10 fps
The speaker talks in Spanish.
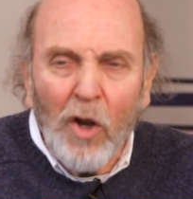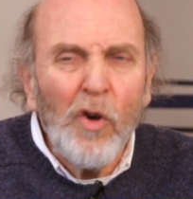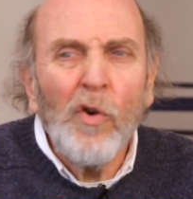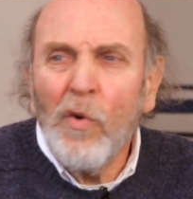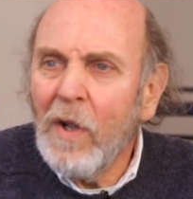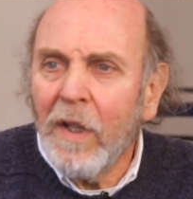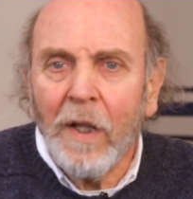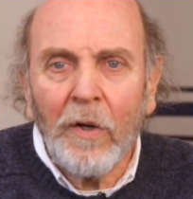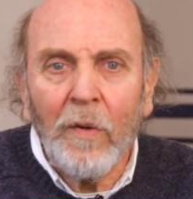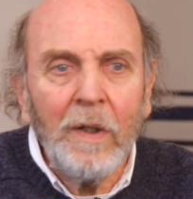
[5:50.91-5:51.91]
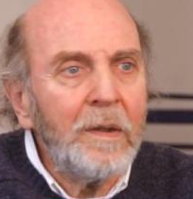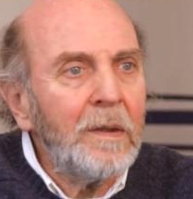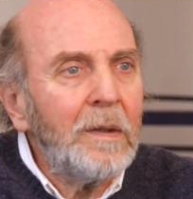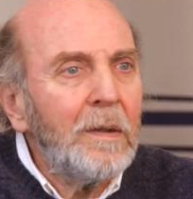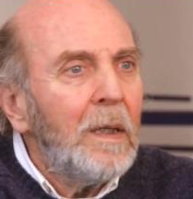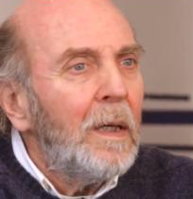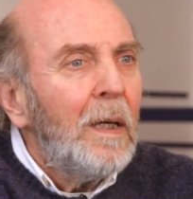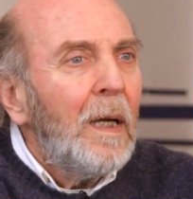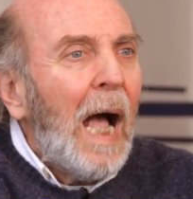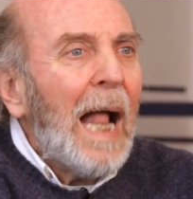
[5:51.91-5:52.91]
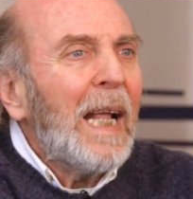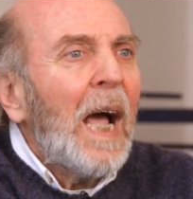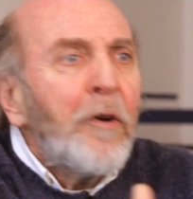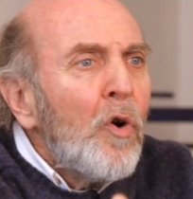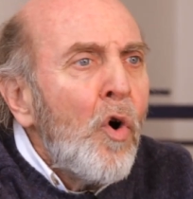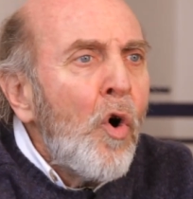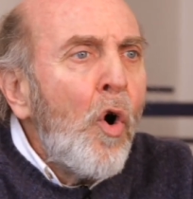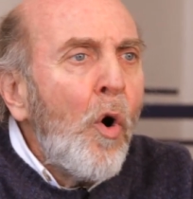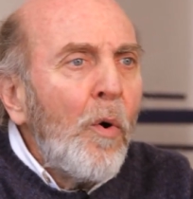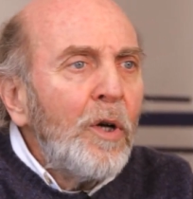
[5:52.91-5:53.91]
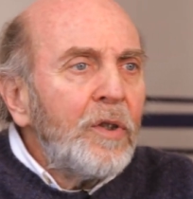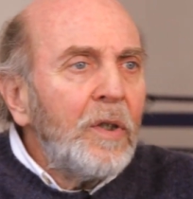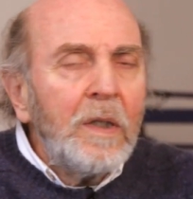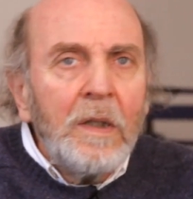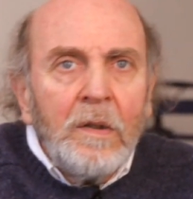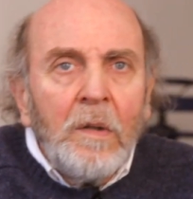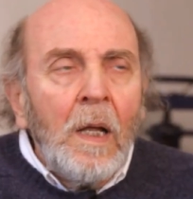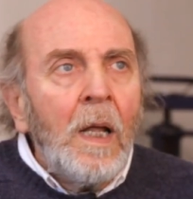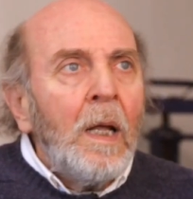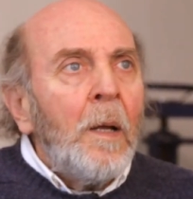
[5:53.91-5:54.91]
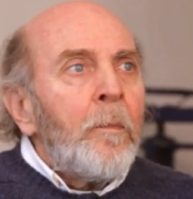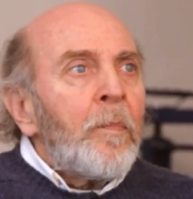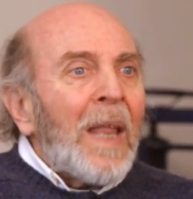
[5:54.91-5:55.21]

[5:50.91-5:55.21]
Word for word: no, no es de roble, es sí, algarrobo, eso, sí, pesadísimo.